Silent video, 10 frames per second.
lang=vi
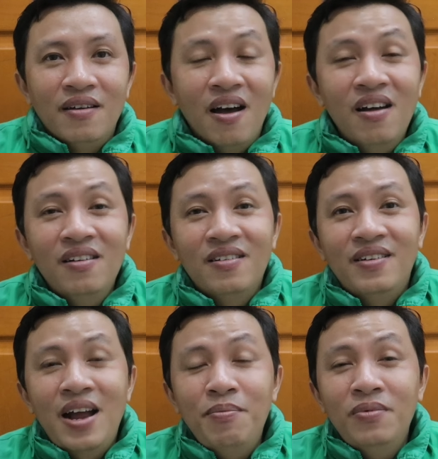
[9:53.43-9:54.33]
đó,
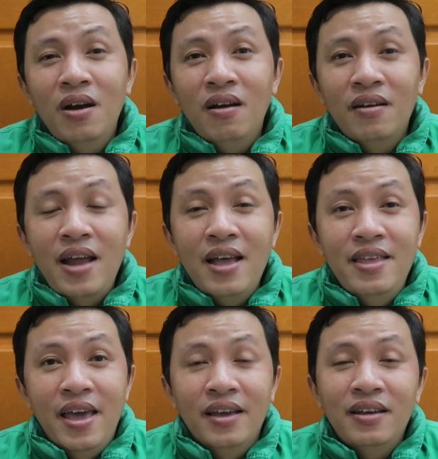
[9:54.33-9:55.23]
Grab cũng rất là đa
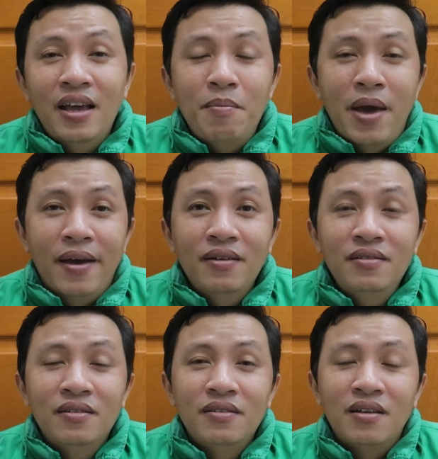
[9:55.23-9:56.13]
dạng các cái
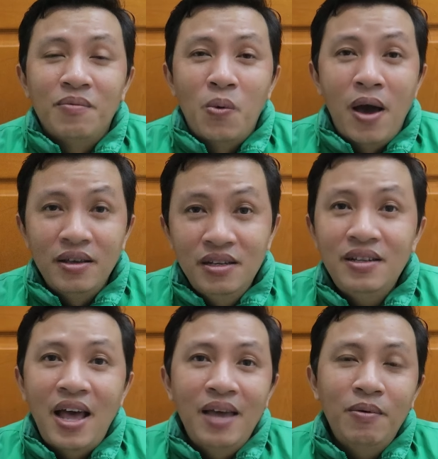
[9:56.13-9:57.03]
mảng một hệ
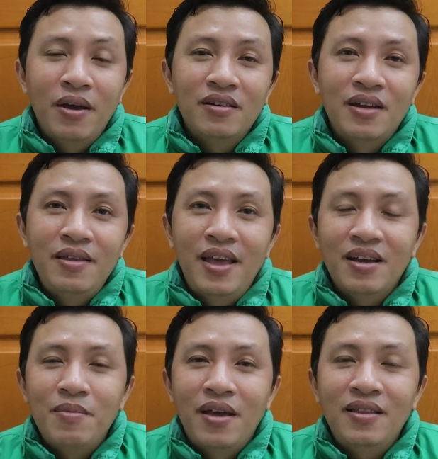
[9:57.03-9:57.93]
sinh thái quá đa
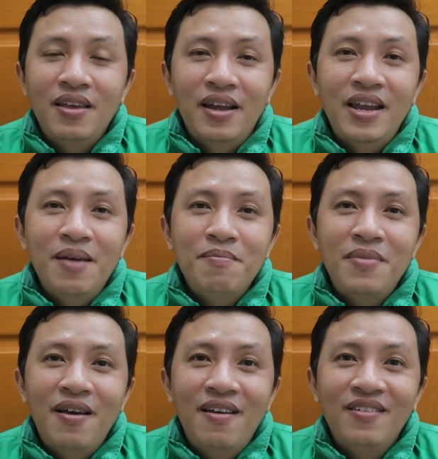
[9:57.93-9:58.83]
dạng các bạn. Thì anh
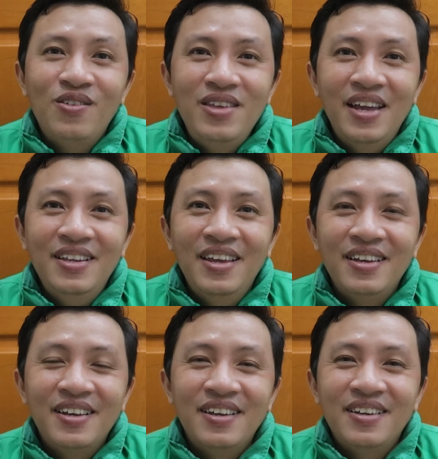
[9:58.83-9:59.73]
em Gojek
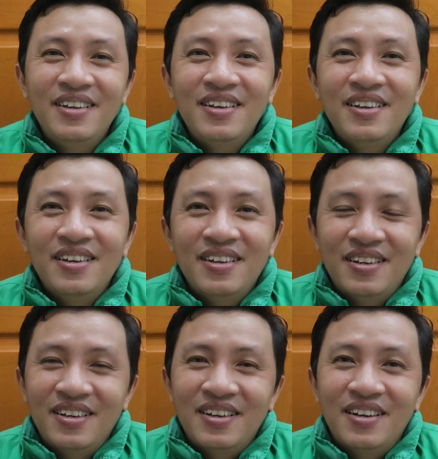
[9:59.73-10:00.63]
thì
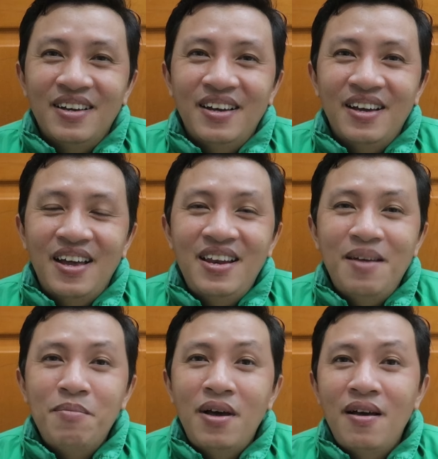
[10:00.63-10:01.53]
anh
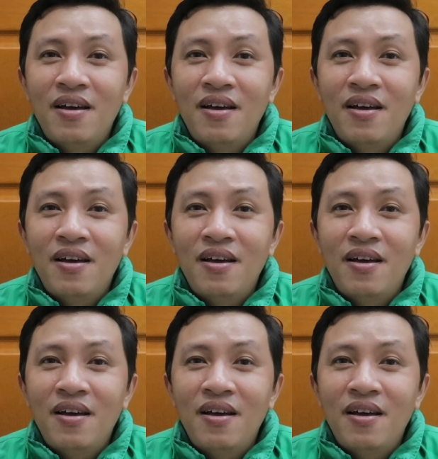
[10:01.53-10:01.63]
em